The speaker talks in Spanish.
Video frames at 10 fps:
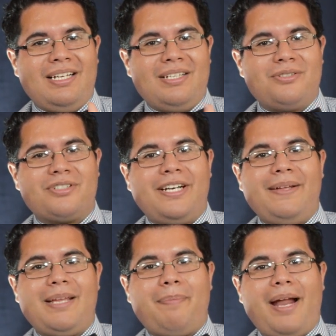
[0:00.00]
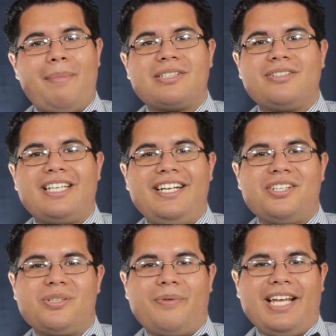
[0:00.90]
Suscríbete para más
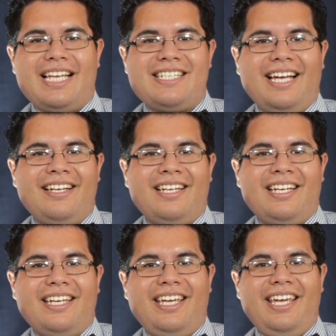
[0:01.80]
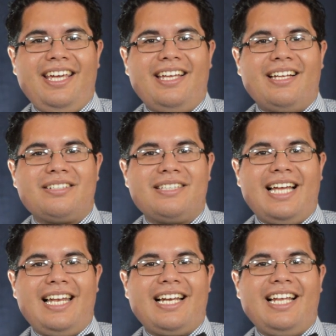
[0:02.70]
contenido sobre Asia y
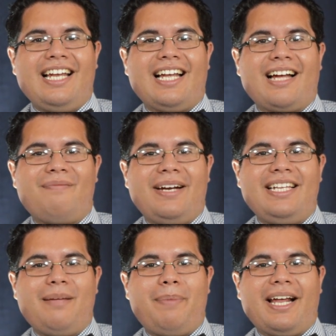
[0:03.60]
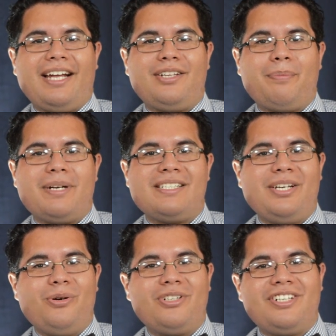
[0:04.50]
dale click en la campanita para que no te pierdas
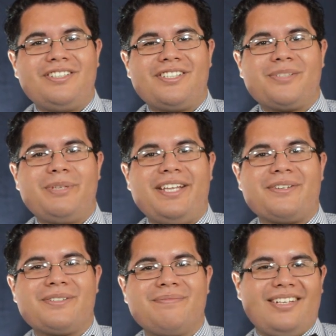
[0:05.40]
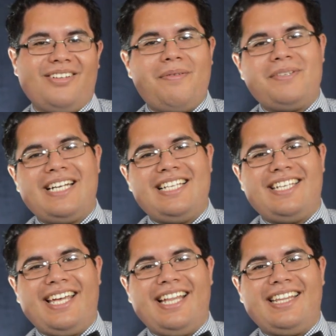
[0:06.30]
ninguno de nuestros videos. Nos vemos en el
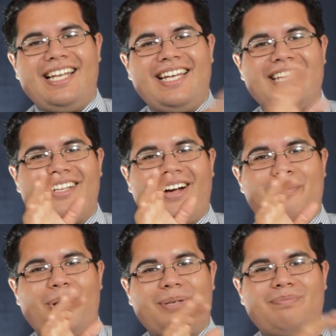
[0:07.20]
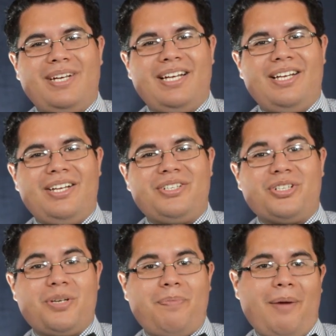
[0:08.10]
siguiente Leyendo Japón.
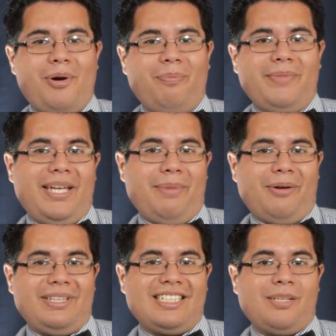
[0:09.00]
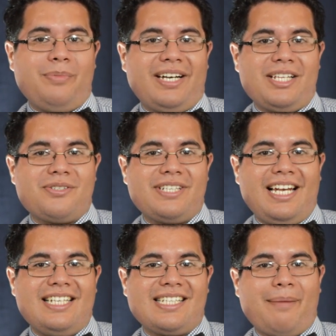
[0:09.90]
Yo soy Pablo y me encuentras en mis redes
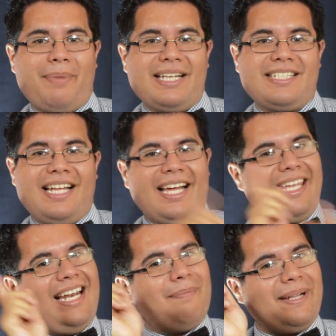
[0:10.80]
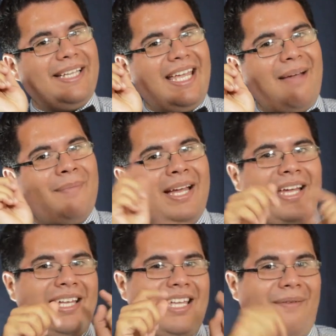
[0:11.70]
sociales que aparecen aquí en la pantalla
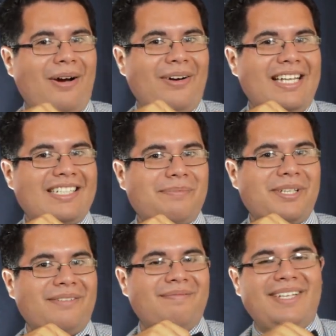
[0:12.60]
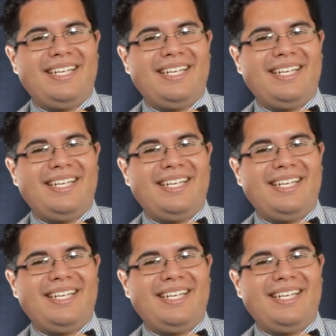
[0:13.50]
y abajo en la descripción.